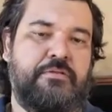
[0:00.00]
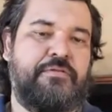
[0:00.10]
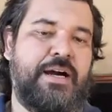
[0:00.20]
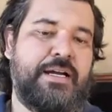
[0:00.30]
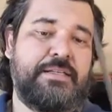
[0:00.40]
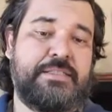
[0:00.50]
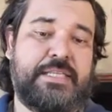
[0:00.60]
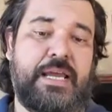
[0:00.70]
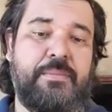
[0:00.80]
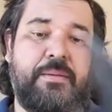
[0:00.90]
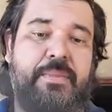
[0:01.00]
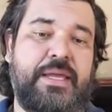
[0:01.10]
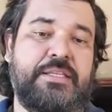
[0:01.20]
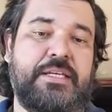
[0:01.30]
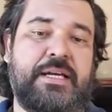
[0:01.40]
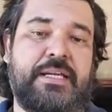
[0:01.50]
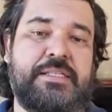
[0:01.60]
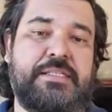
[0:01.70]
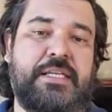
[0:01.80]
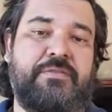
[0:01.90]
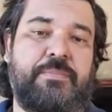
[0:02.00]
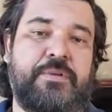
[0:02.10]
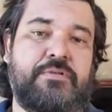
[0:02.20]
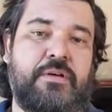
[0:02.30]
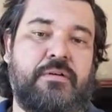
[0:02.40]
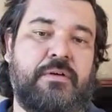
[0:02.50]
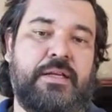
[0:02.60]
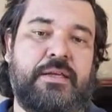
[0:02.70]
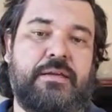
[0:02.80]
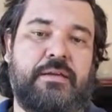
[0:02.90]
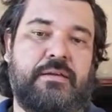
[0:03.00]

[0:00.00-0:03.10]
Faca extremamente agressiva, pessoal. Olha aí.